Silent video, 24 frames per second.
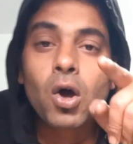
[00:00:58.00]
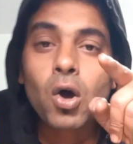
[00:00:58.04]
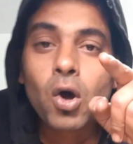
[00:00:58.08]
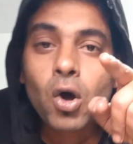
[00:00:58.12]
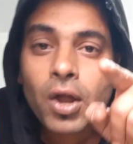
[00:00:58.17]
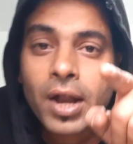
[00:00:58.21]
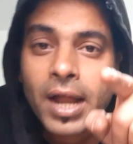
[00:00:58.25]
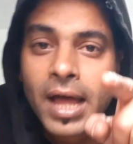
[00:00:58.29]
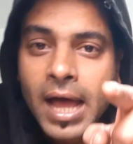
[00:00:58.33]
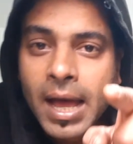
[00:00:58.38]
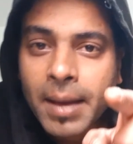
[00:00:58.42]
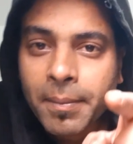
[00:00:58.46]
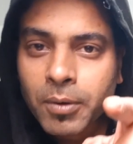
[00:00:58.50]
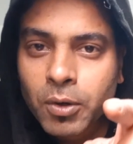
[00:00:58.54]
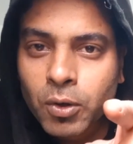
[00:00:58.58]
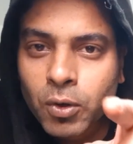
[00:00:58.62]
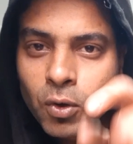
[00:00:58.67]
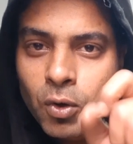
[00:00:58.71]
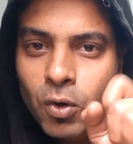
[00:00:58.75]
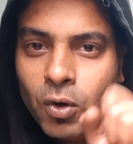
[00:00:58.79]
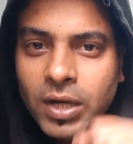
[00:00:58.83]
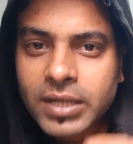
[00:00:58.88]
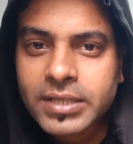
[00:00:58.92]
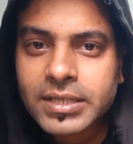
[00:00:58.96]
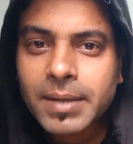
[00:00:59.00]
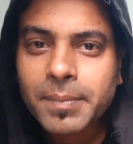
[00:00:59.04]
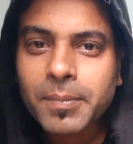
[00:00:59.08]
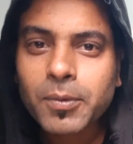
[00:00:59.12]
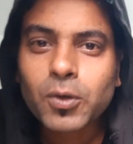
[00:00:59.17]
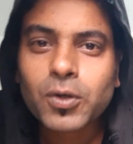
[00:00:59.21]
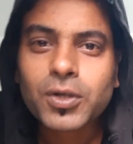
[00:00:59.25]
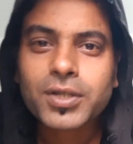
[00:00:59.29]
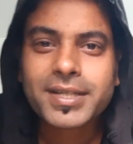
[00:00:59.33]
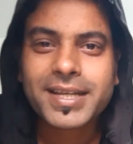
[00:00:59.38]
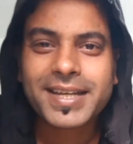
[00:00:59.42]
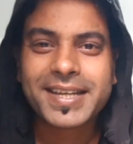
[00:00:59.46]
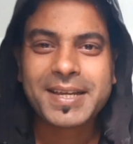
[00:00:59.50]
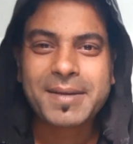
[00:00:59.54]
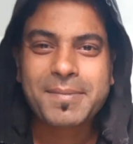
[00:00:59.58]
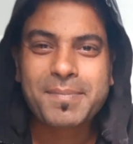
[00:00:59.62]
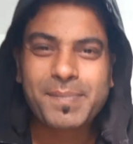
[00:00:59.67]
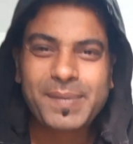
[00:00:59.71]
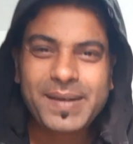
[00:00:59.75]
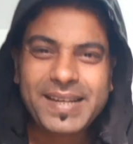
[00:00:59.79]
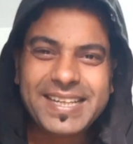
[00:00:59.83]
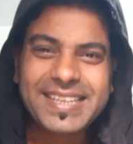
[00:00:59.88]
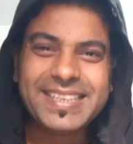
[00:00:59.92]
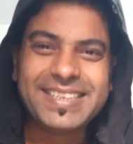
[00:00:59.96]
और आप लोगों का सपोर्ट चाहिए
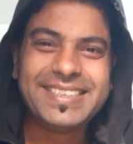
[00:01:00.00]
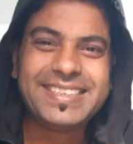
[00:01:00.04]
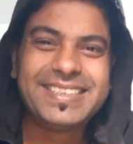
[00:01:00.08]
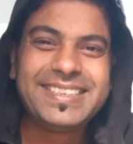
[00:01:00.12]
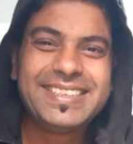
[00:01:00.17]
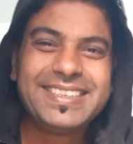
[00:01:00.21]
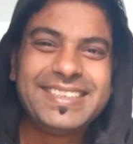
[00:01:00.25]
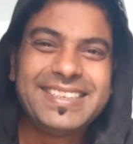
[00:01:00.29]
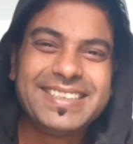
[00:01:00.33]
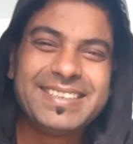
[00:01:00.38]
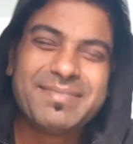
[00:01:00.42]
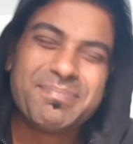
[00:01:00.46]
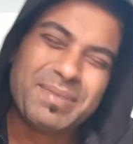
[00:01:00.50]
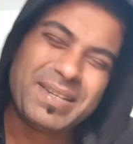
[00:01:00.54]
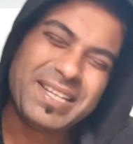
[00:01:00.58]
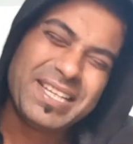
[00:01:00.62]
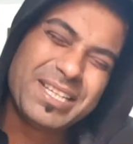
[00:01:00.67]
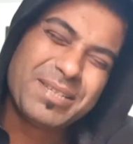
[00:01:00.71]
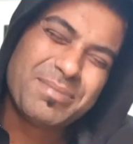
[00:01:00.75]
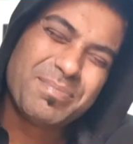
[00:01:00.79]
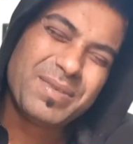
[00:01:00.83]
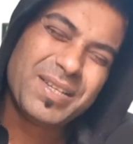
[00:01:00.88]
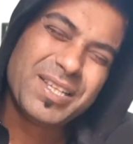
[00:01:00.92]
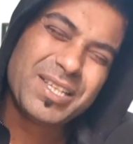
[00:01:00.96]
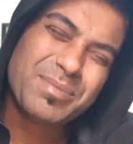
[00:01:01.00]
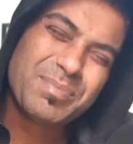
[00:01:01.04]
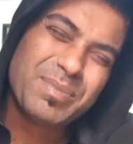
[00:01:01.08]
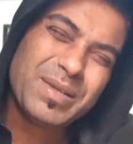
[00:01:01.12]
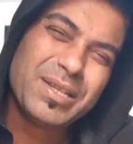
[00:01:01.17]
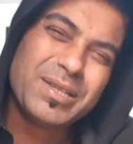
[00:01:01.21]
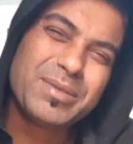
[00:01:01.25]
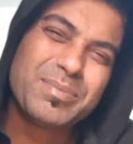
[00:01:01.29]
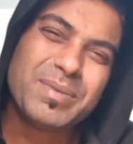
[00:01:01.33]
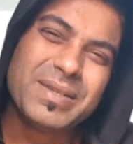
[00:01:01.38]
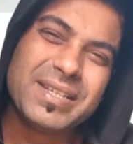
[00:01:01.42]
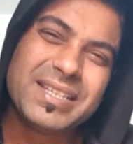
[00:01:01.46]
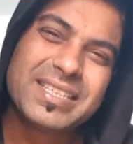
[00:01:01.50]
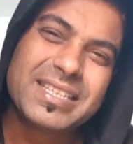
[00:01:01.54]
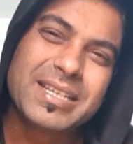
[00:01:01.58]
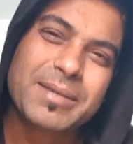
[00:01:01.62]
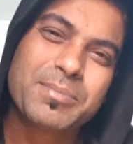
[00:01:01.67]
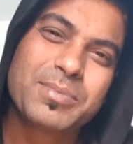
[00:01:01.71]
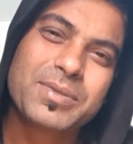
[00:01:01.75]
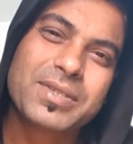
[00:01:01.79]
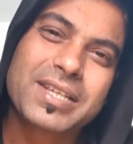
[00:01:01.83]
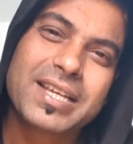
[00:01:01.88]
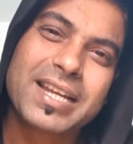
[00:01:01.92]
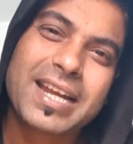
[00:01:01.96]
प्लीज़ प्लीज प्लीज प्लीज प्लीज
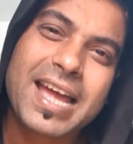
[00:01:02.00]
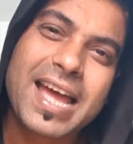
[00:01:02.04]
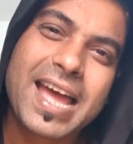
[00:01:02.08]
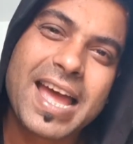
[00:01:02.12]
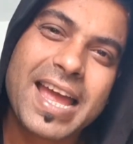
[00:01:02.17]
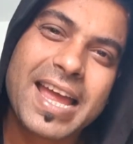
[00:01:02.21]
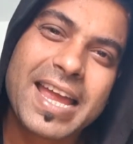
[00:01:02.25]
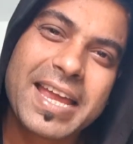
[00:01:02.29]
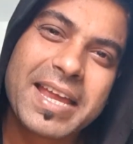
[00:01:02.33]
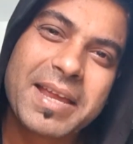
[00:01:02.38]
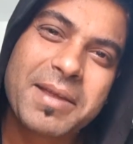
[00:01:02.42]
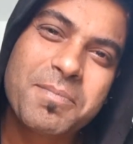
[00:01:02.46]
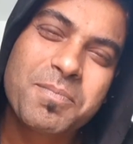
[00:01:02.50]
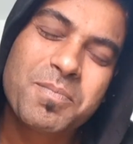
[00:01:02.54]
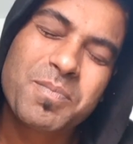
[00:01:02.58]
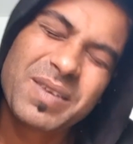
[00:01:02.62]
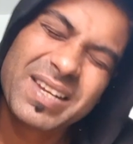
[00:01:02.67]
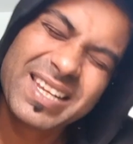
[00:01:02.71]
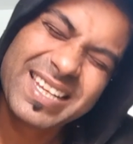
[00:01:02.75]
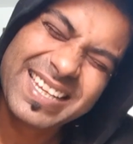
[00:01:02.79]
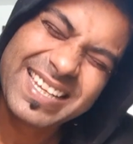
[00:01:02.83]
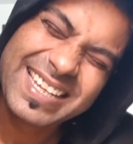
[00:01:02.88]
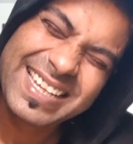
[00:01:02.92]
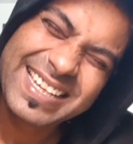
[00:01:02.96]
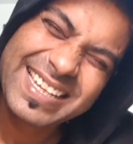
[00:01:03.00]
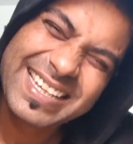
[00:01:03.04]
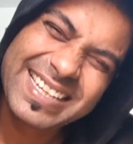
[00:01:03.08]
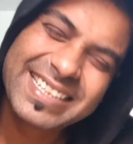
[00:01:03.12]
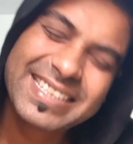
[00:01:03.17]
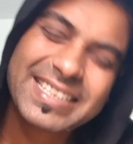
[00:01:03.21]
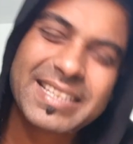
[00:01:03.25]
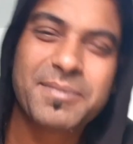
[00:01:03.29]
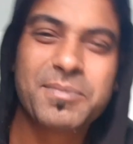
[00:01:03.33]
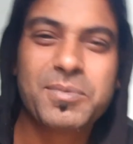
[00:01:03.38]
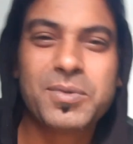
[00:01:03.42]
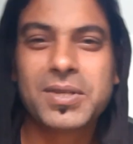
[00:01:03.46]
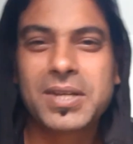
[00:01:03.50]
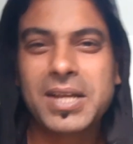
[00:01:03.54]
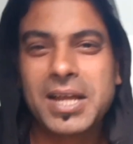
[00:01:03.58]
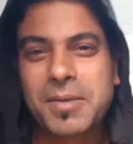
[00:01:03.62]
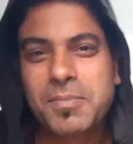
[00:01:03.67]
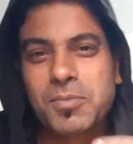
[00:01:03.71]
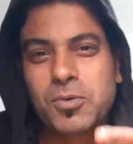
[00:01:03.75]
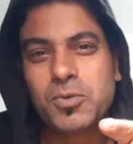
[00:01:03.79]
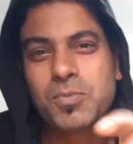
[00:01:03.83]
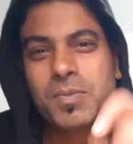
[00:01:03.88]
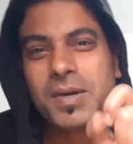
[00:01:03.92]
सब्सक्राइब प्लीज सब्सक्राइब टू